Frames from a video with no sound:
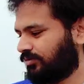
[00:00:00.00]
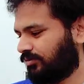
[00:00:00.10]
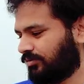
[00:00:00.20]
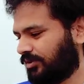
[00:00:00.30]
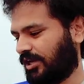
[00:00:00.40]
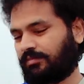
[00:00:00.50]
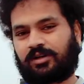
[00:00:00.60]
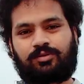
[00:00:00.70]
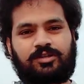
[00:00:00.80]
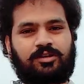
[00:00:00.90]
तो कैमरा
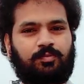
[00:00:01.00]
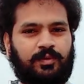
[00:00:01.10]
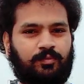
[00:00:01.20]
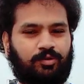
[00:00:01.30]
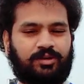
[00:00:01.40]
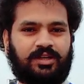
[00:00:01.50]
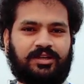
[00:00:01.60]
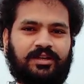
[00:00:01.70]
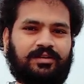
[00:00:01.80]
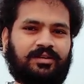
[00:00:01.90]
को इसके ऊपर माउंट
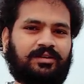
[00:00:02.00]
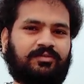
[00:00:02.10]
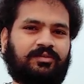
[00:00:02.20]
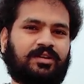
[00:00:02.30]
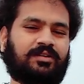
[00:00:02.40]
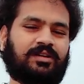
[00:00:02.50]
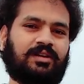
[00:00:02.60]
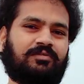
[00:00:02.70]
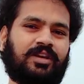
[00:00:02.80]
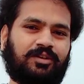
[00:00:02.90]
करके यू कैन
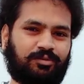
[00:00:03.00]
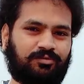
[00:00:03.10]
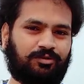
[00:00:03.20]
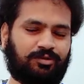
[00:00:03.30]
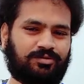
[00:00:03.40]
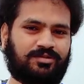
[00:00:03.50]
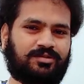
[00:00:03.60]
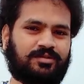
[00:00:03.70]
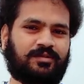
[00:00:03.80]
क्लिक वेरी गुड फोटोज़